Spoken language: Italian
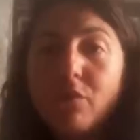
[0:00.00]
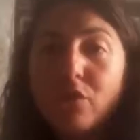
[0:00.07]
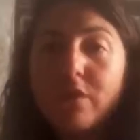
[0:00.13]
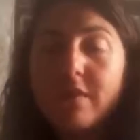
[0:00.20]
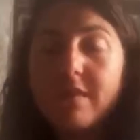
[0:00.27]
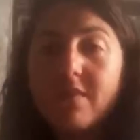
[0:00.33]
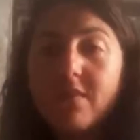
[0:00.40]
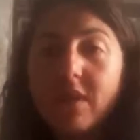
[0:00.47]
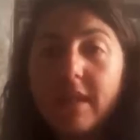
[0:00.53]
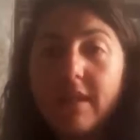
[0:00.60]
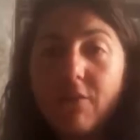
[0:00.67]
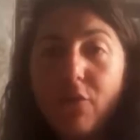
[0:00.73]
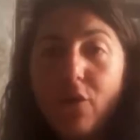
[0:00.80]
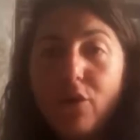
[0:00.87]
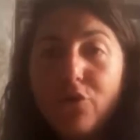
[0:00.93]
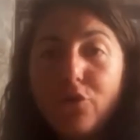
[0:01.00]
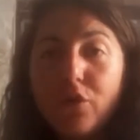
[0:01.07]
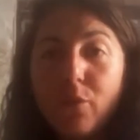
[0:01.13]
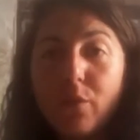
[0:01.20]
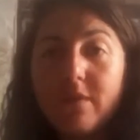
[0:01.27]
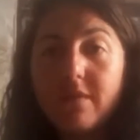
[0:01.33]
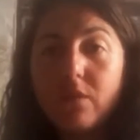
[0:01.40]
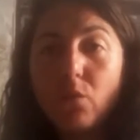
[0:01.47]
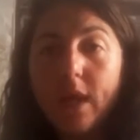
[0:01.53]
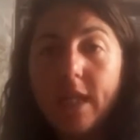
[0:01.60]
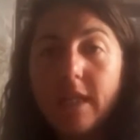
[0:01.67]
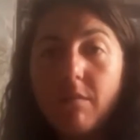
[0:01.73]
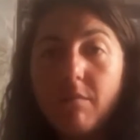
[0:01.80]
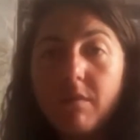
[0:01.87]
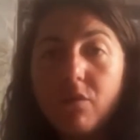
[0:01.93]
mi sono trasferita a Foggia quasi due anni
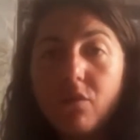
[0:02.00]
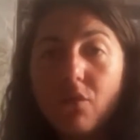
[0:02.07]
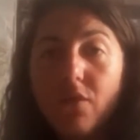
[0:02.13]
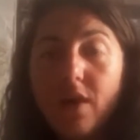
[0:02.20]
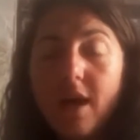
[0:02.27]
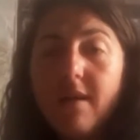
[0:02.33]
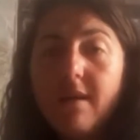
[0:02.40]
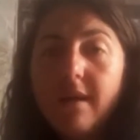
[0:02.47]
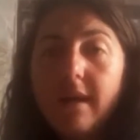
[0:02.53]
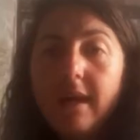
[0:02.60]
e mezzo fa